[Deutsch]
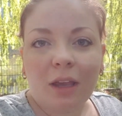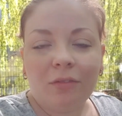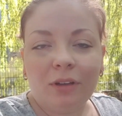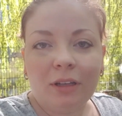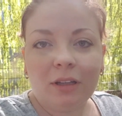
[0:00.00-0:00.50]

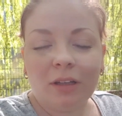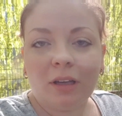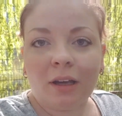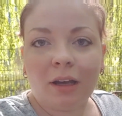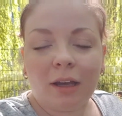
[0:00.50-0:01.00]
wie die
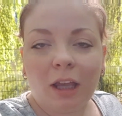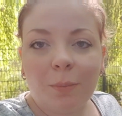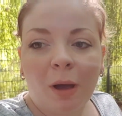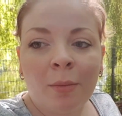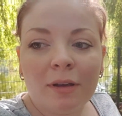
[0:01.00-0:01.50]
äh,
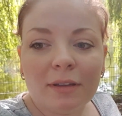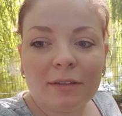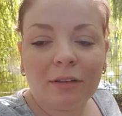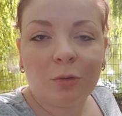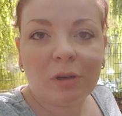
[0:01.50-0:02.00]
Hebamme
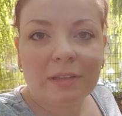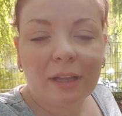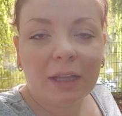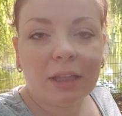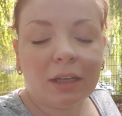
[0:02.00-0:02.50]
ist, die
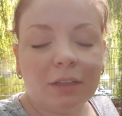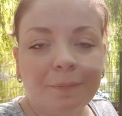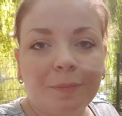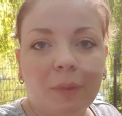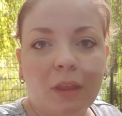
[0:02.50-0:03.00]
Kursleiterin.
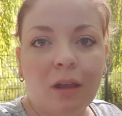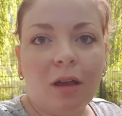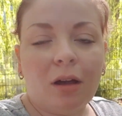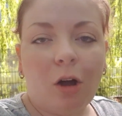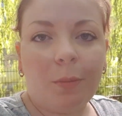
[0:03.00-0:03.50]

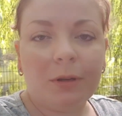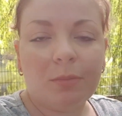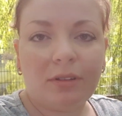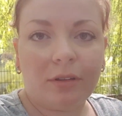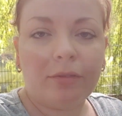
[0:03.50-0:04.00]
Ob ich ein
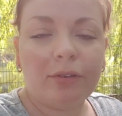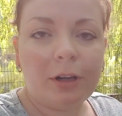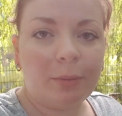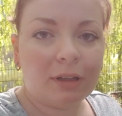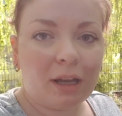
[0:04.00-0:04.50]
bisschen
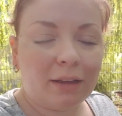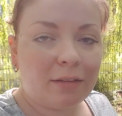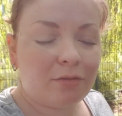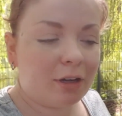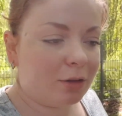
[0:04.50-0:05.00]
filmen kann,
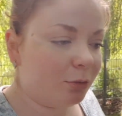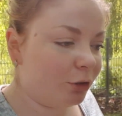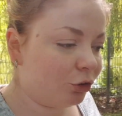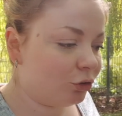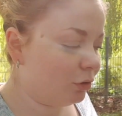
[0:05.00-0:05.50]
das wäre
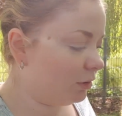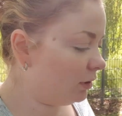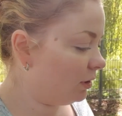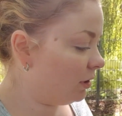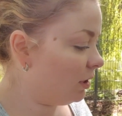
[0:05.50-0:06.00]
natürlich schön.
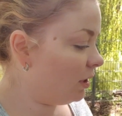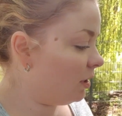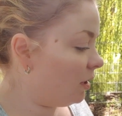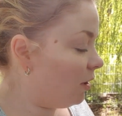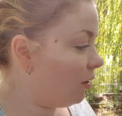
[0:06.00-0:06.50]

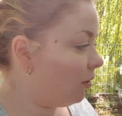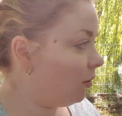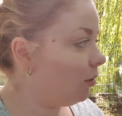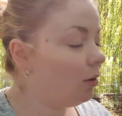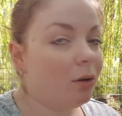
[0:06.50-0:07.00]

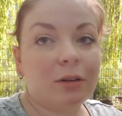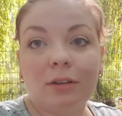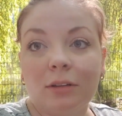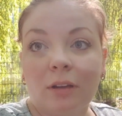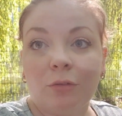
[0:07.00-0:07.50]
Und
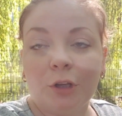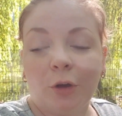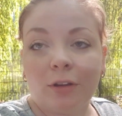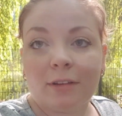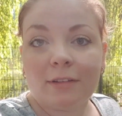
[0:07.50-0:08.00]
dann würde ich
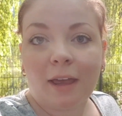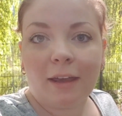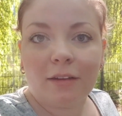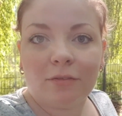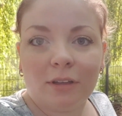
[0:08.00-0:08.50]
euch das
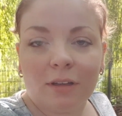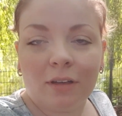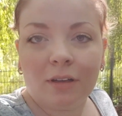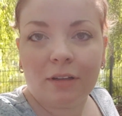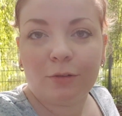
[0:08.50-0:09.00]
zeigen, wie
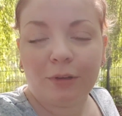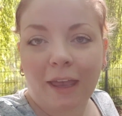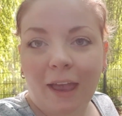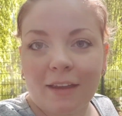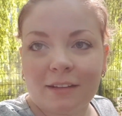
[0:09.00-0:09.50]
so die
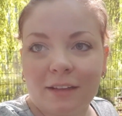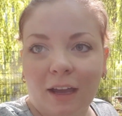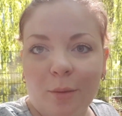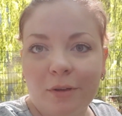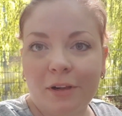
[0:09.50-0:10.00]
erste
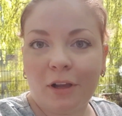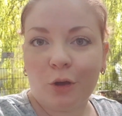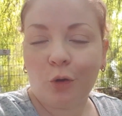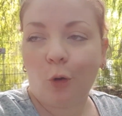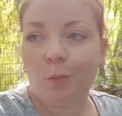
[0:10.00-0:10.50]

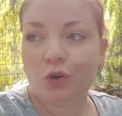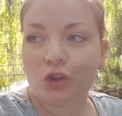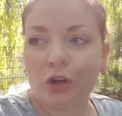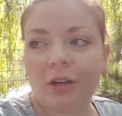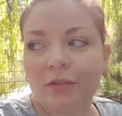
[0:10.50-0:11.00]

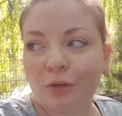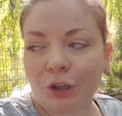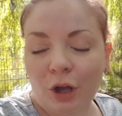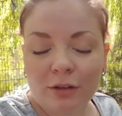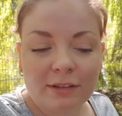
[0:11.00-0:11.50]
Krabbelgruppenstunde für ihn
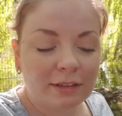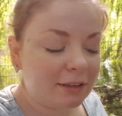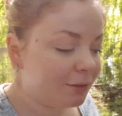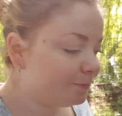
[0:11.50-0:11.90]
aussieht.